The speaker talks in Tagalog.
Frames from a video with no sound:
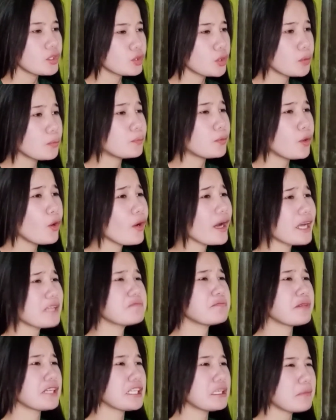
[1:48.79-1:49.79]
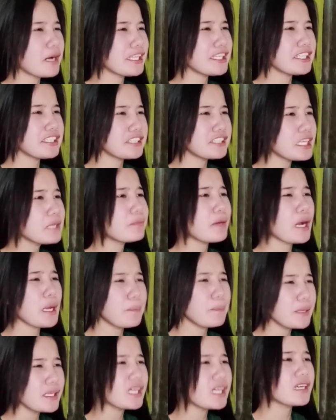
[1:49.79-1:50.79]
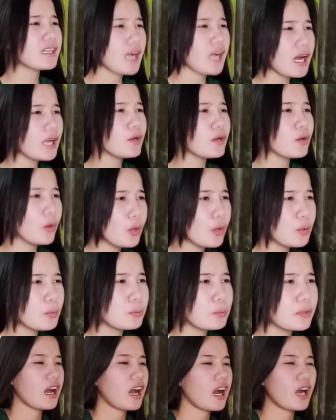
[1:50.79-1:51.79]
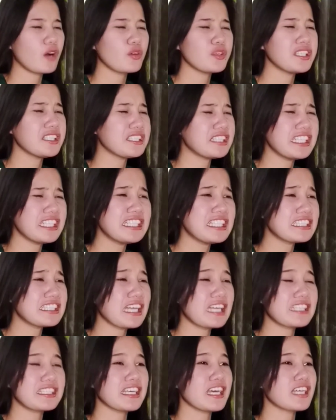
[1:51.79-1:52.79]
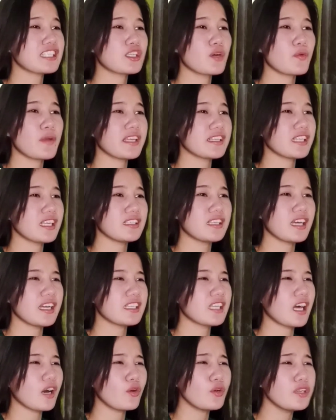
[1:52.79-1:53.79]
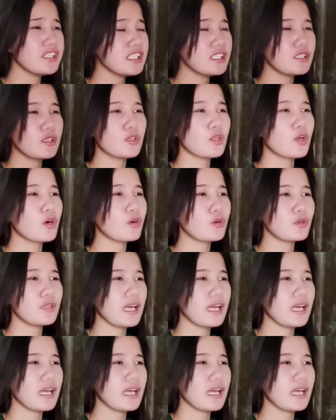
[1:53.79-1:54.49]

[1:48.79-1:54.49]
Tumbukan pa naman, hindi pa ay pinagkaloob. Ako hindi natataya sa waiting na yan, ako'y niloloko